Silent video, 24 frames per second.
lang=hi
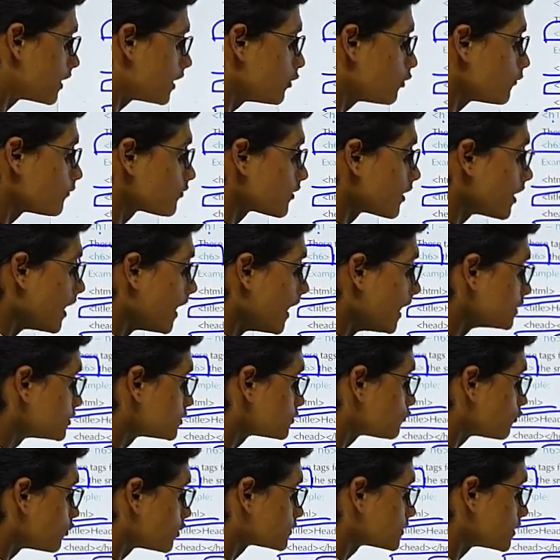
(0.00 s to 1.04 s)
फाइव
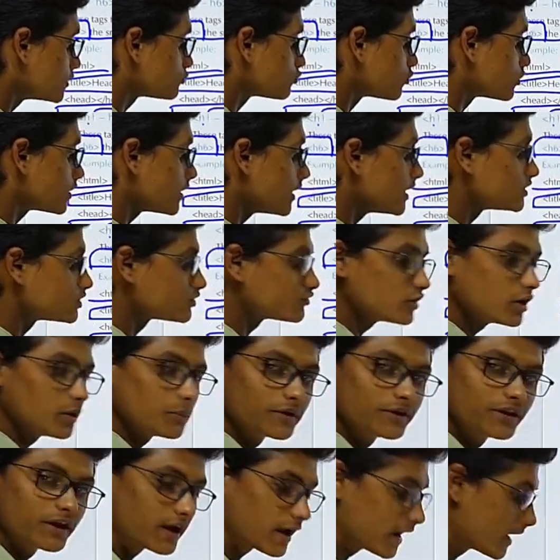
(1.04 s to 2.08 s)
एच फोर से छोटी एच फाइव
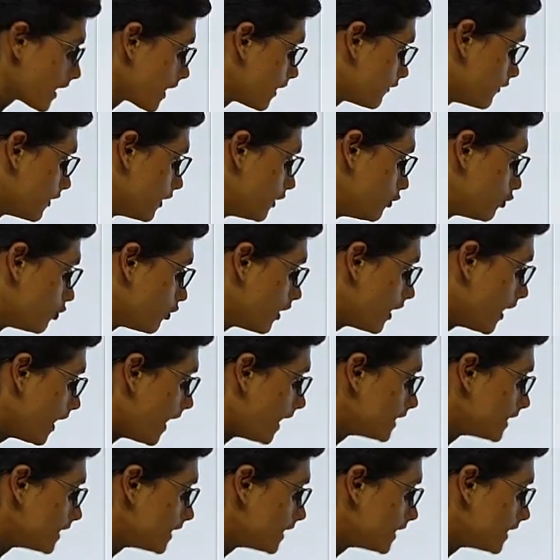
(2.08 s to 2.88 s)
में दिखाएगा वैल्यू